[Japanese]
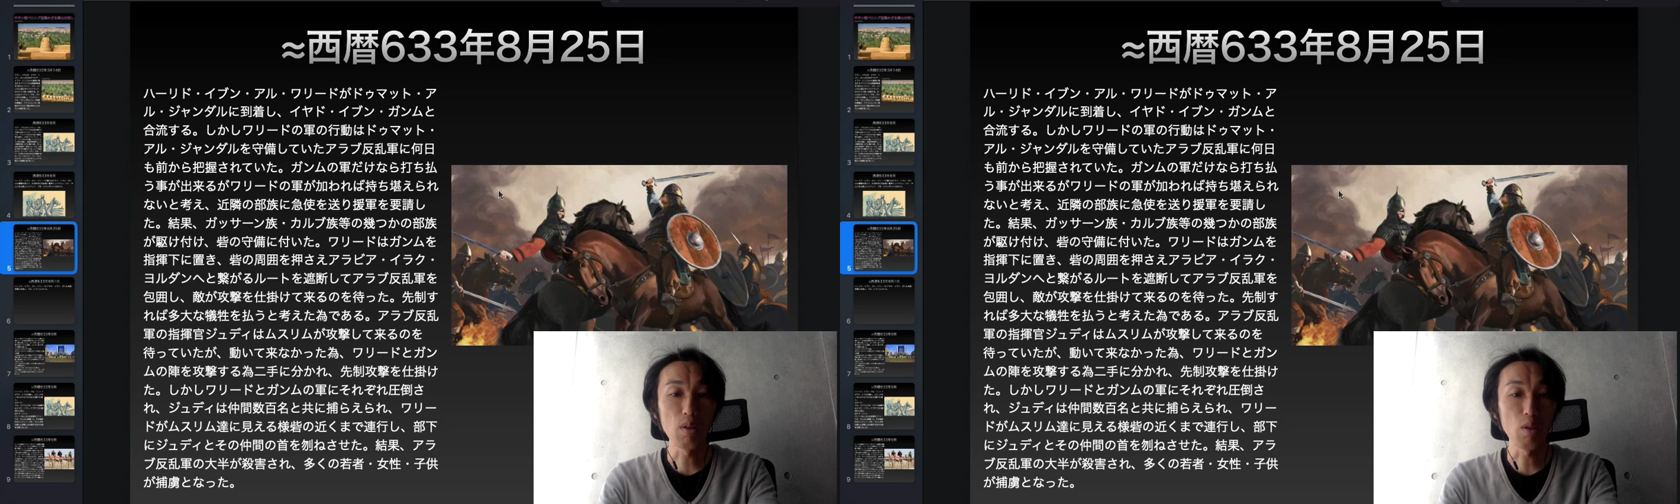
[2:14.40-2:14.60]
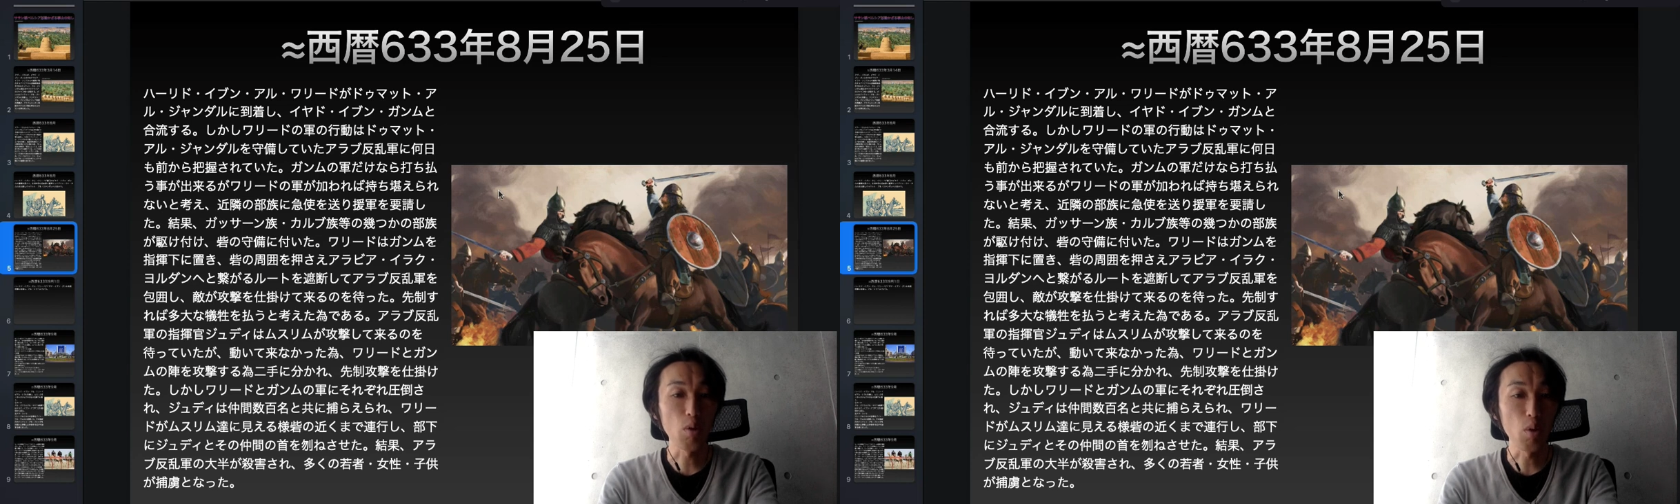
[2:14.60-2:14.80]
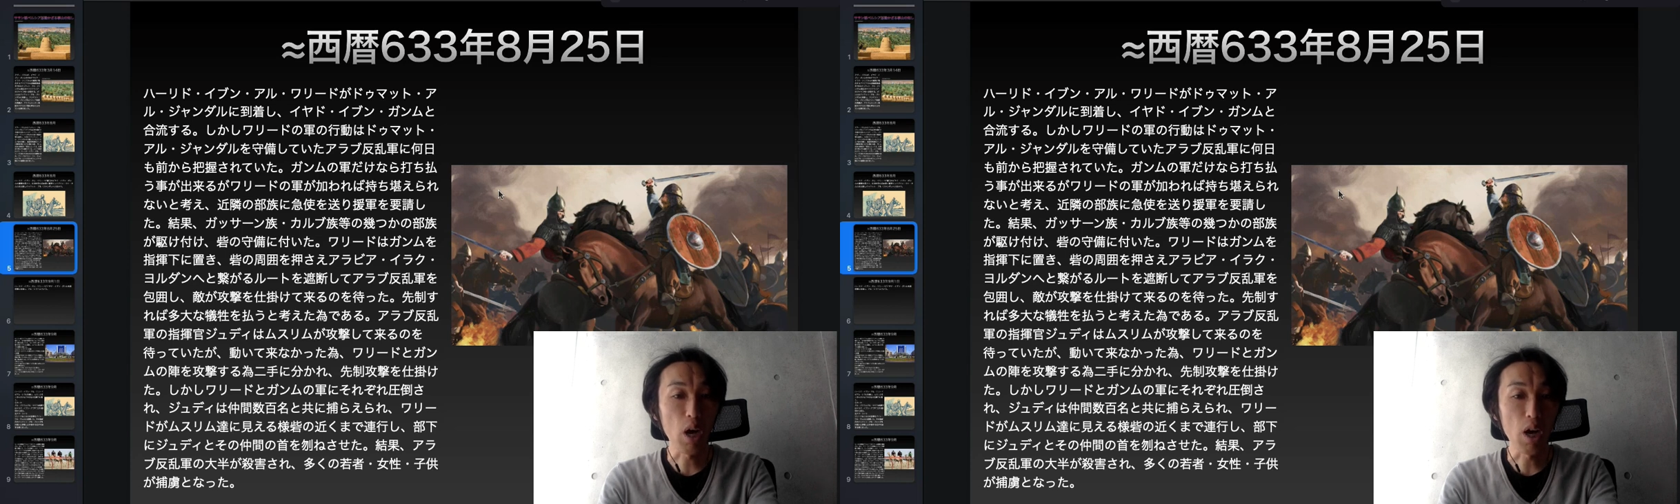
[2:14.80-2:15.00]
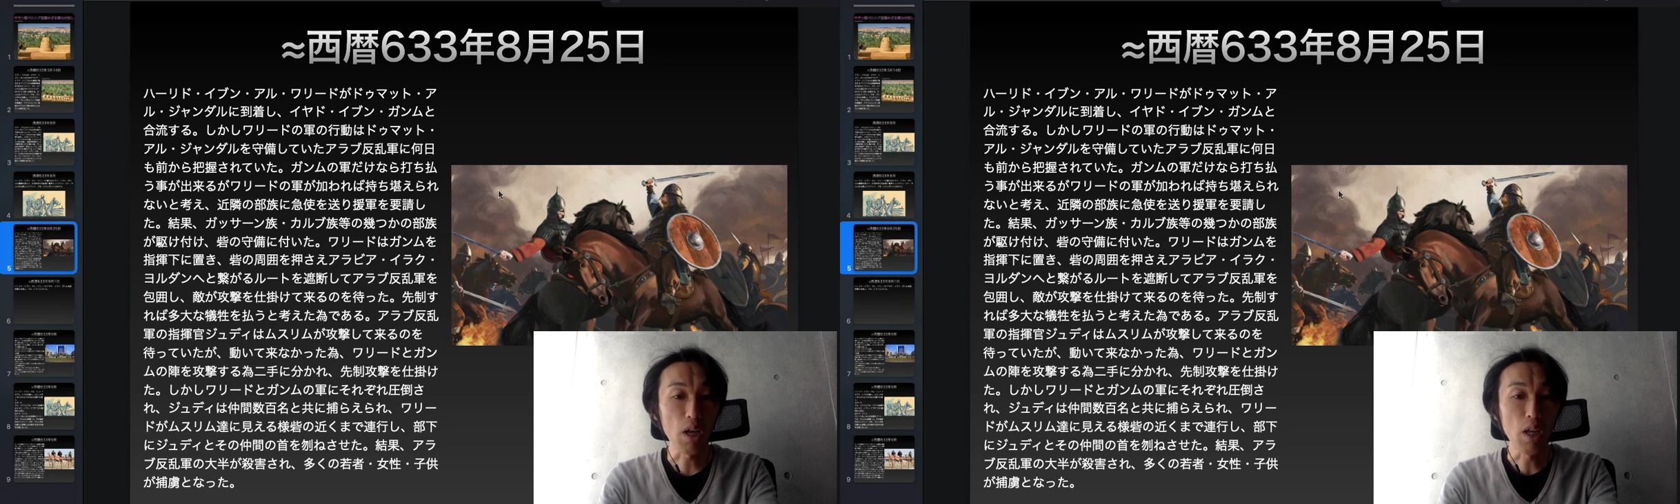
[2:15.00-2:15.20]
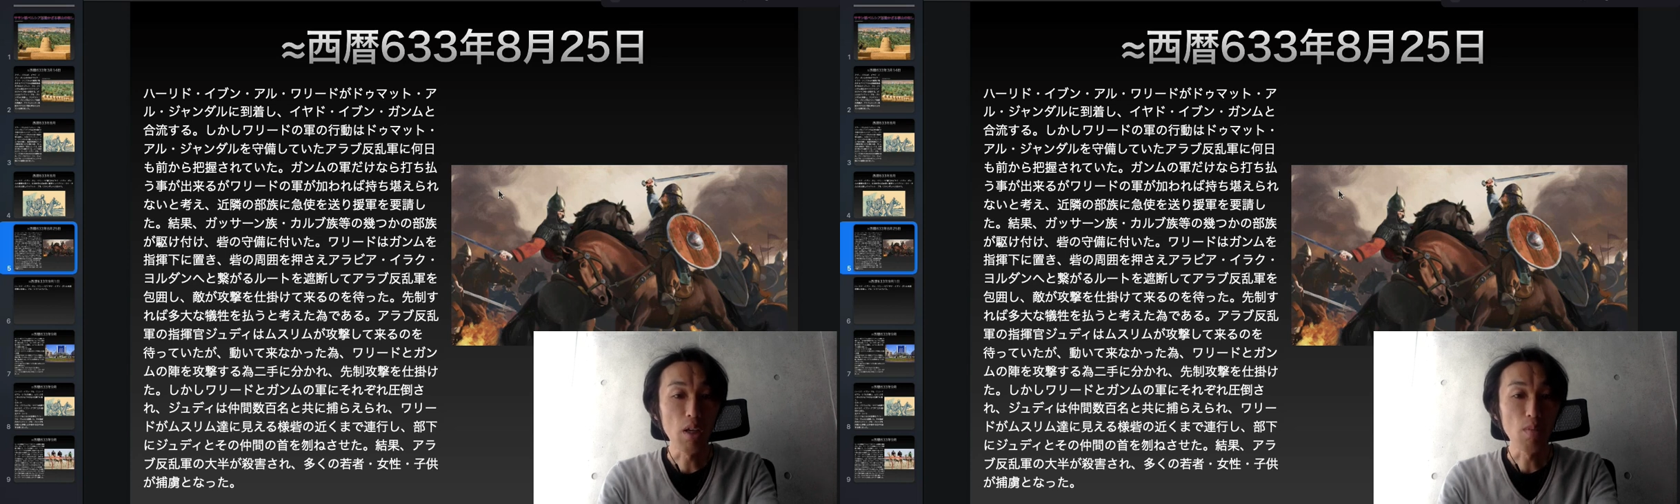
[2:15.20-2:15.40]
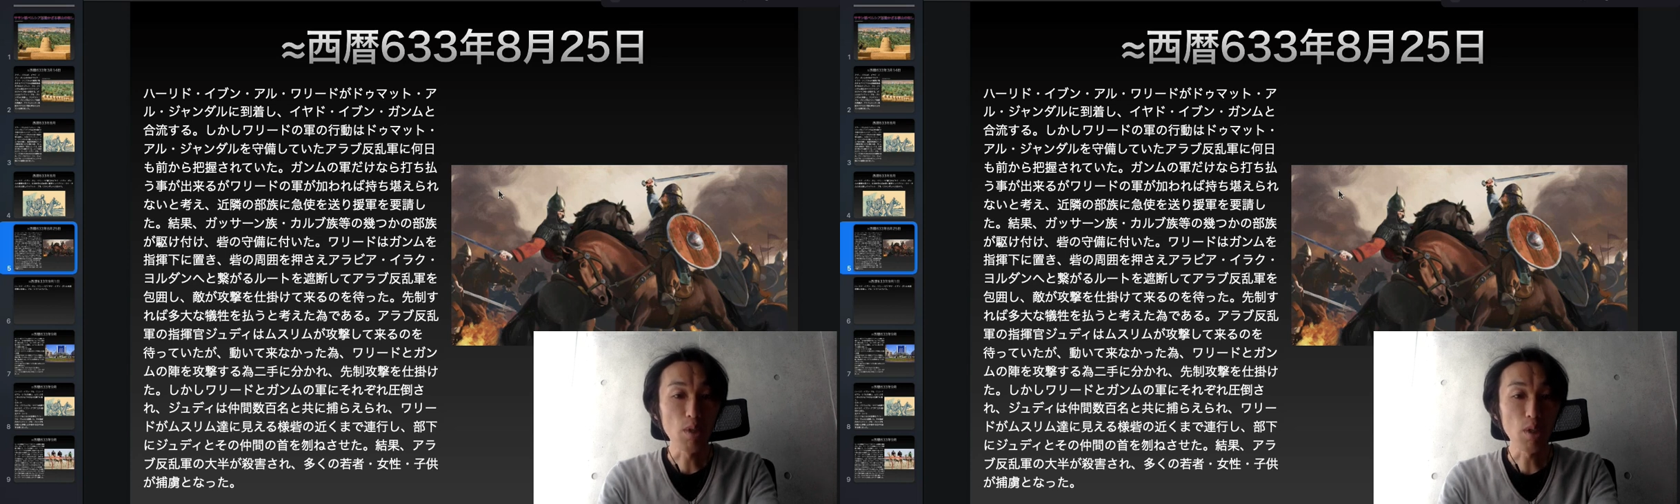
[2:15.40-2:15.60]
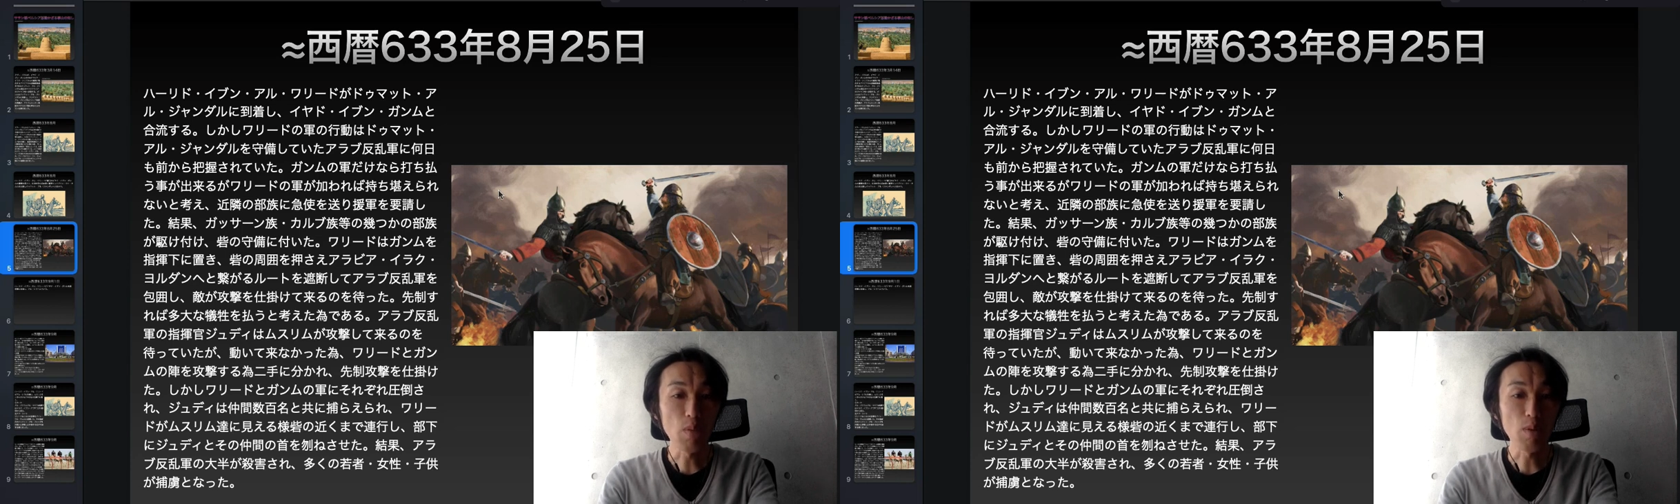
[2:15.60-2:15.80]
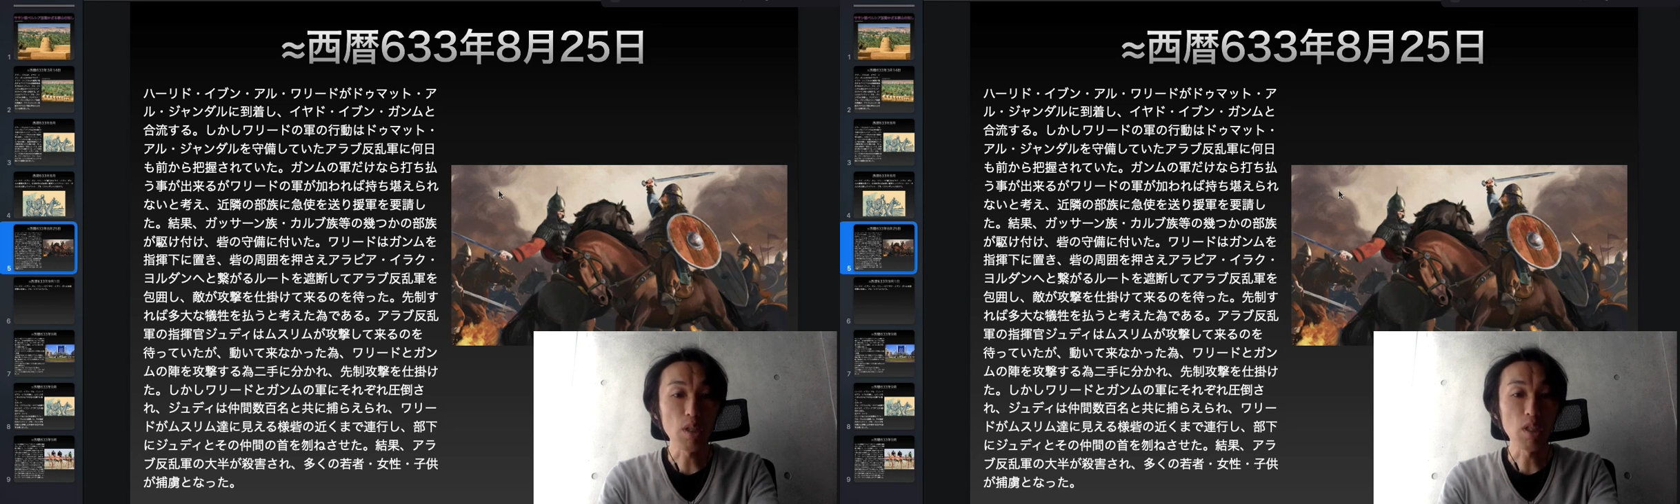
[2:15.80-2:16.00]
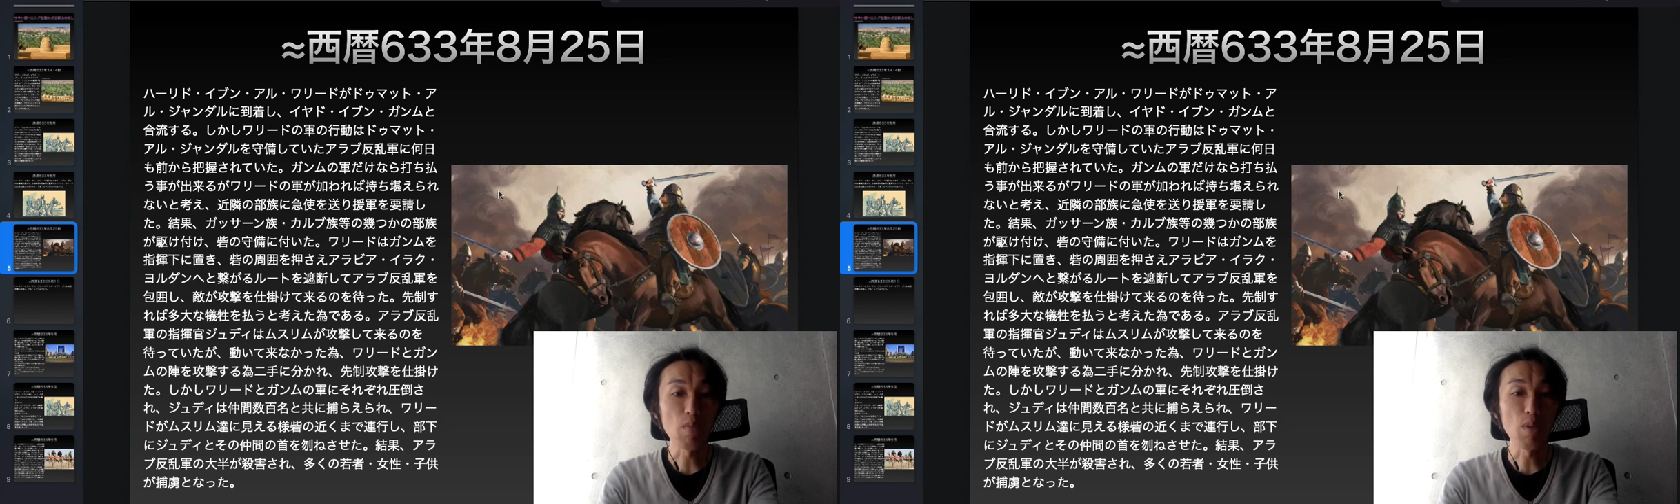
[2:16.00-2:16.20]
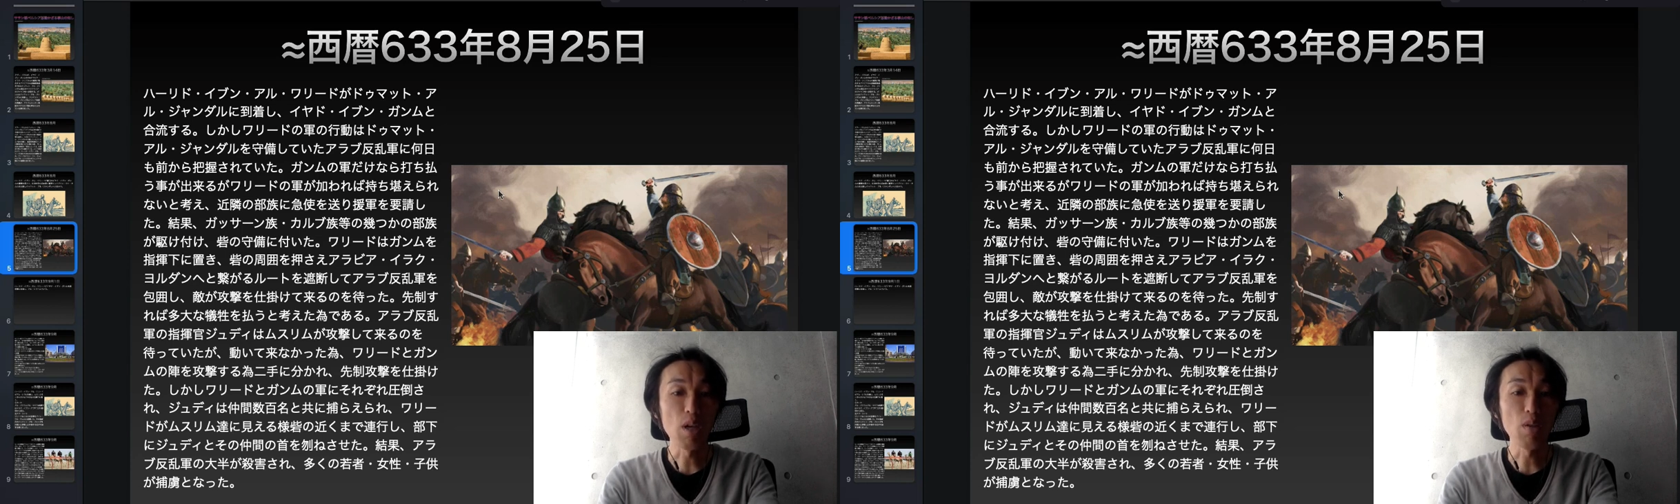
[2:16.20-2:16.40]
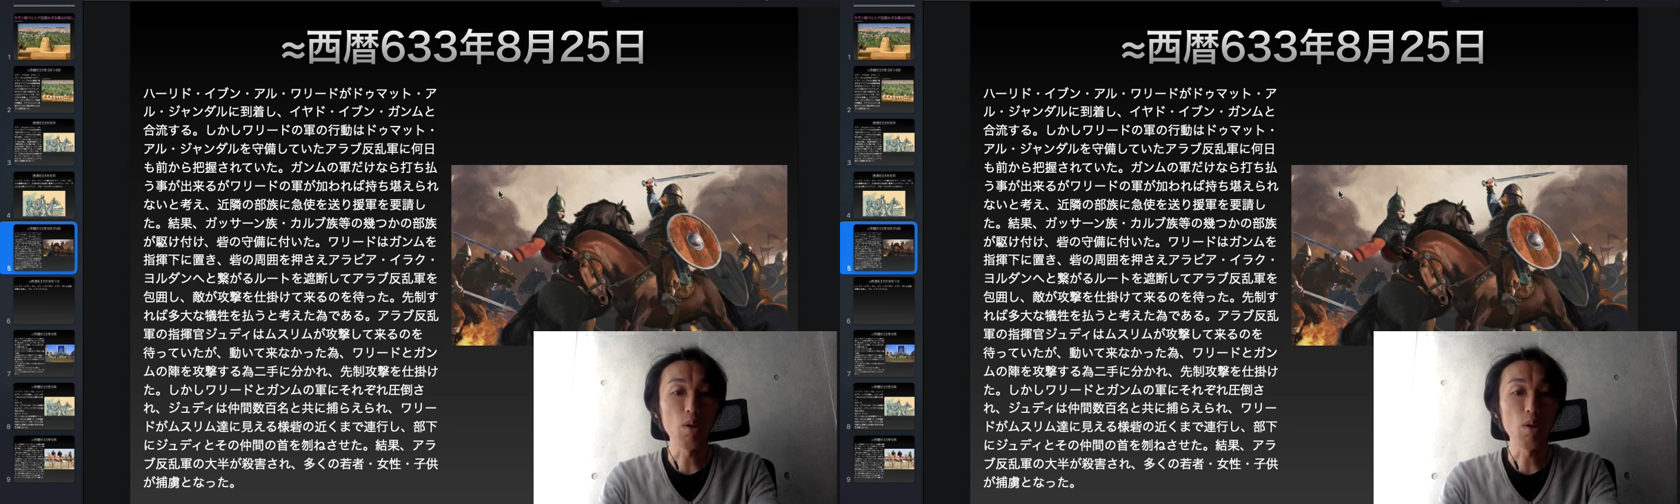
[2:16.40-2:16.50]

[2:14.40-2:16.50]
トがムスリムたちに見える